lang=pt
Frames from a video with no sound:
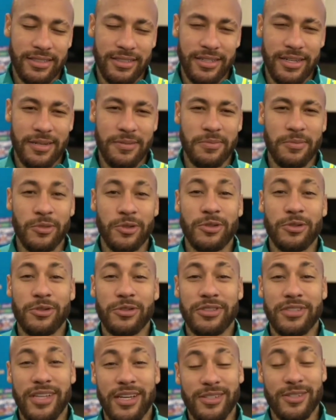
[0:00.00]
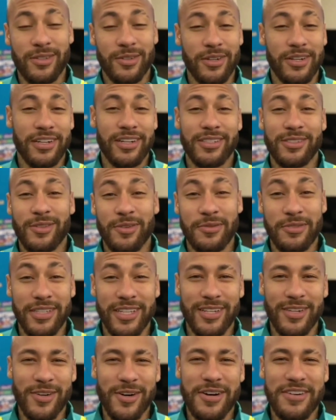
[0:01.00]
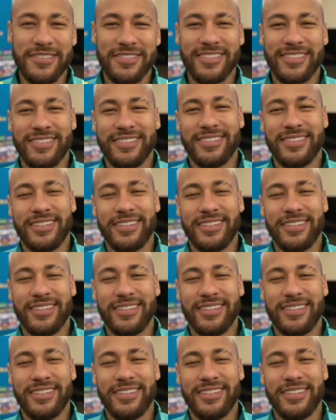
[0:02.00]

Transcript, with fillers: né, muito sucesso agora na sua vida nova.